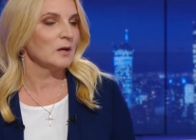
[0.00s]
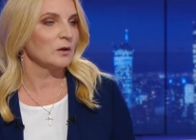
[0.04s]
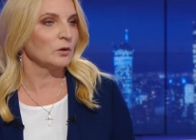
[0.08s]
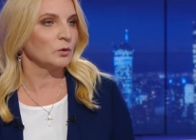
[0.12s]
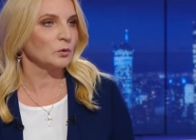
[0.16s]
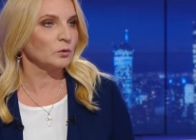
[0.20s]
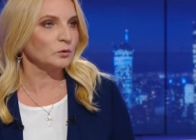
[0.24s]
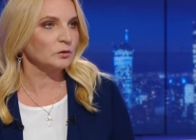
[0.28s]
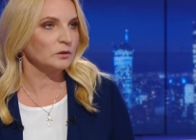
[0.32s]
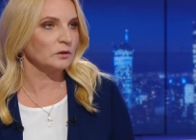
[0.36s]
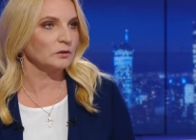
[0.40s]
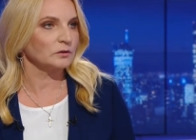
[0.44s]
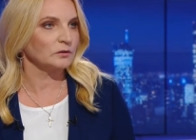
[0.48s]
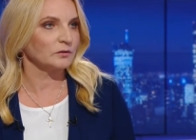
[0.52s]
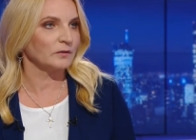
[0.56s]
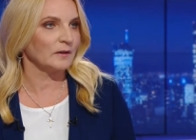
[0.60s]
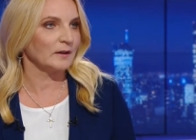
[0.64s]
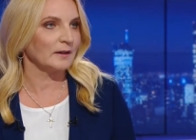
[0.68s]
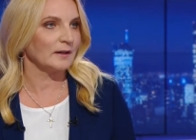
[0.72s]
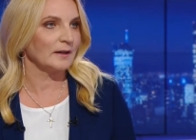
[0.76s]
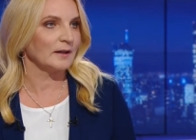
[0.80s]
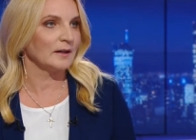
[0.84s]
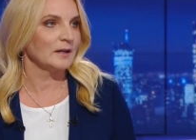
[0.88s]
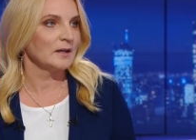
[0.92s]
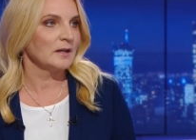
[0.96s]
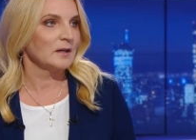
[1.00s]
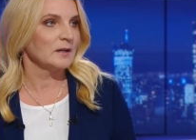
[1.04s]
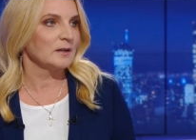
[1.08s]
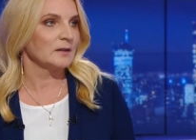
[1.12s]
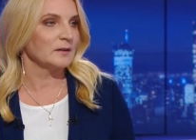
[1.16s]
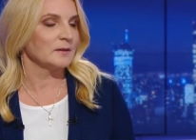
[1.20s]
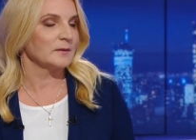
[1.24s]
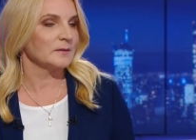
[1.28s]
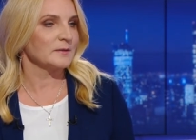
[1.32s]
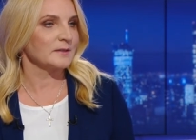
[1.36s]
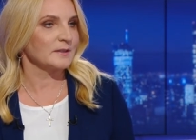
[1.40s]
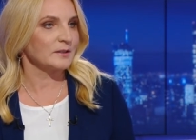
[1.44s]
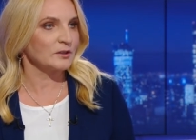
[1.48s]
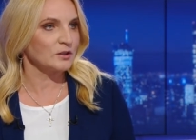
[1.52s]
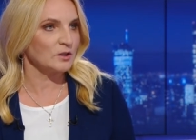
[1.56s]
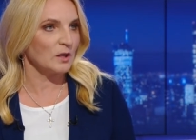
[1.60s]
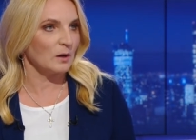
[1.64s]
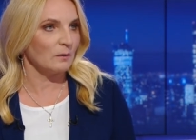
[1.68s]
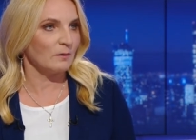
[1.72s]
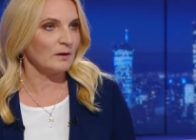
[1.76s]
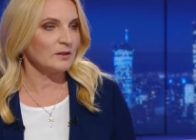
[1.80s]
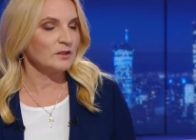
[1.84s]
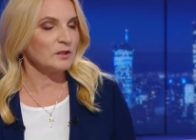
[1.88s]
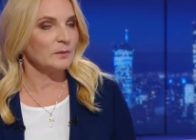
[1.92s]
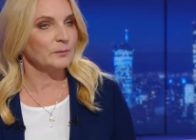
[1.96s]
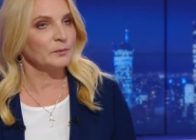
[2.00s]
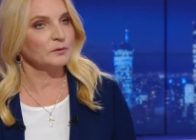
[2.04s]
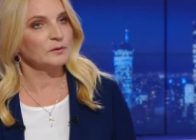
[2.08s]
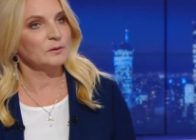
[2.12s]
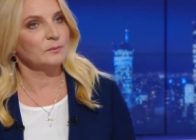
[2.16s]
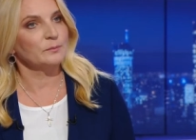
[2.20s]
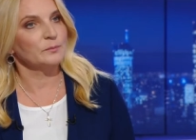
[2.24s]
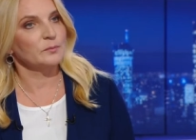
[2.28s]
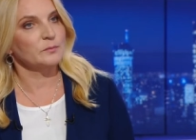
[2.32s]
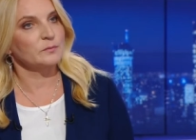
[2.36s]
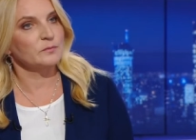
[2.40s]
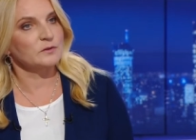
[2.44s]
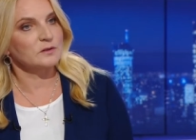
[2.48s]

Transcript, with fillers: krótkotrwale e, zadziałać, a potem